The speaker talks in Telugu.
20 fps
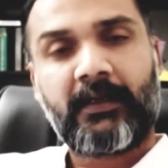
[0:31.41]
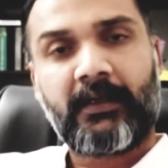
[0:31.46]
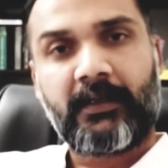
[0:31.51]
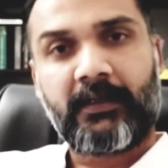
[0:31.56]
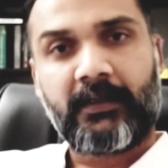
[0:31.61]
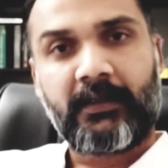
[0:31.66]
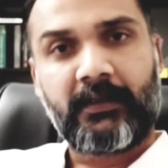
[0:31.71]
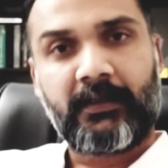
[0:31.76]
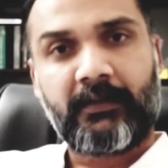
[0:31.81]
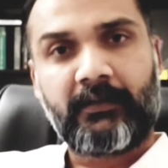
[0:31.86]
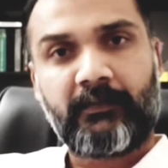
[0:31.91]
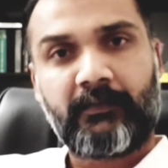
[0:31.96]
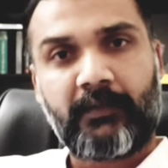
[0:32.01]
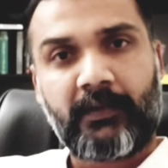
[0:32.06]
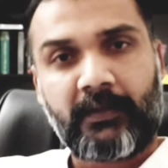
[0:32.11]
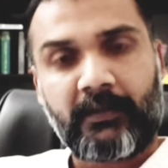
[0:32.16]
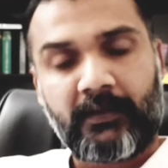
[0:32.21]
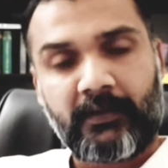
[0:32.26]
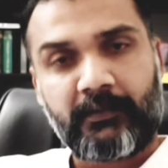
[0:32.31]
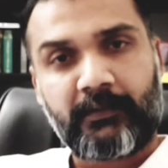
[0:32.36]
అది
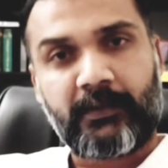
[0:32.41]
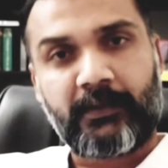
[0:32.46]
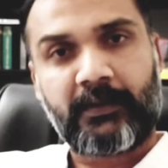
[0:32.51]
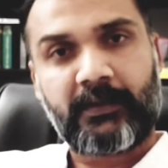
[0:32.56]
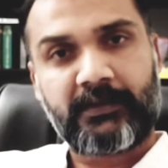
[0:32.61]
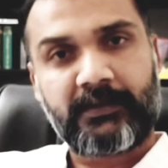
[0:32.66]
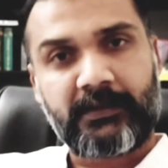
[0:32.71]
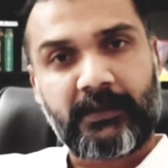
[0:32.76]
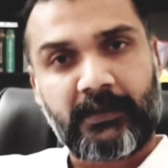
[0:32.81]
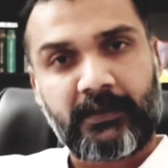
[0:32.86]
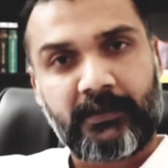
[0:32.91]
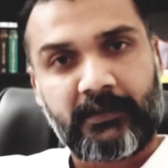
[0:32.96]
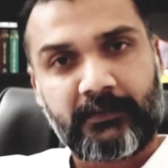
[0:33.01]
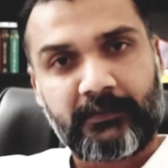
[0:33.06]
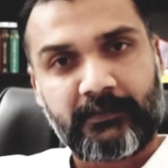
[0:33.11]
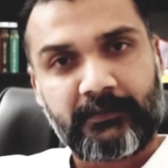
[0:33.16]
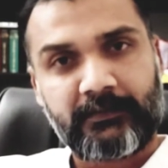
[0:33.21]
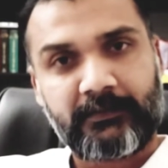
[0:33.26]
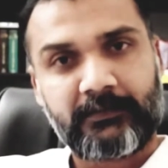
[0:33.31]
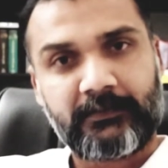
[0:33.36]
వందకు వంద శాతం
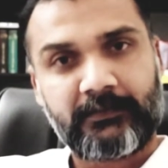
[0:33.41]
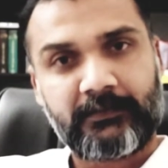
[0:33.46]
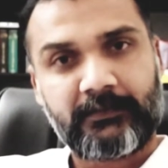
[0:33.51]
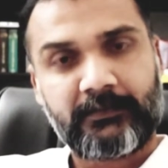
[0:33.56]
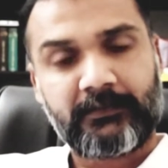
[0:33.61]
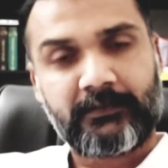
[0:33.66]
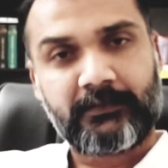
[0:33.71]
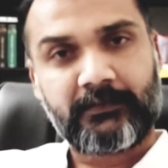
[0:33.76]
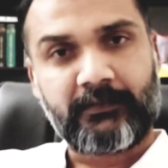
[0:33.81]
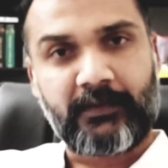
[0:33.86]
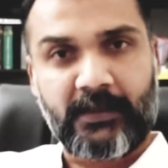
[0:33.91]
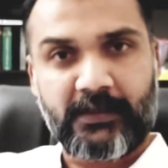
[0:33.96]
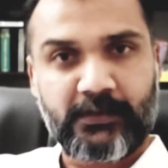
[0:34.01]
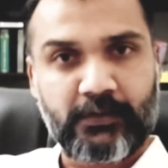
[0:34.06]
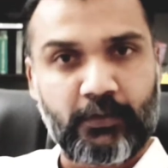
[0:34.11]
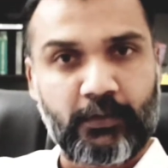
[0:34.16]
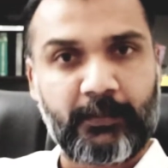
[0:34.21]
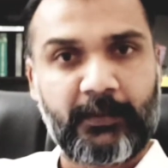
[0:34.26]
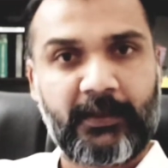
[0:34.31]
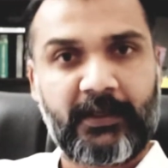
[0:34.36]

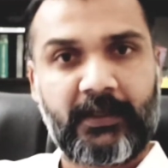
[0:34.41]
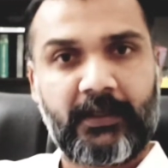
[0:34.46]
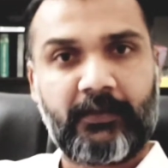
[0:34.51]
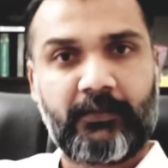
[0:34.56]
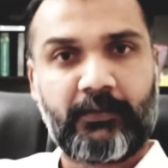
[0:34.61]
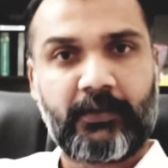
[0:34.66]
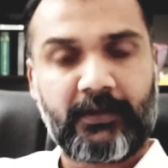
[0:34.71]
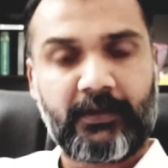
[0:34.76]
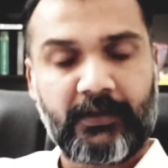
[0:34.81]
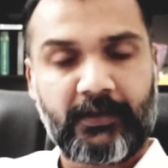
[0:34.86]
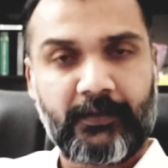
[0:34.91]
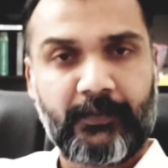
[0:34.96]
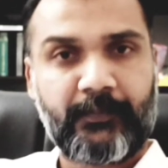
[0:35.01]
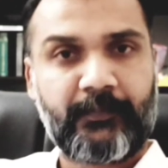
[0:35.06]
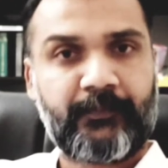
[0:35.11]
వాస్తవమయ్యే ఉంటుంది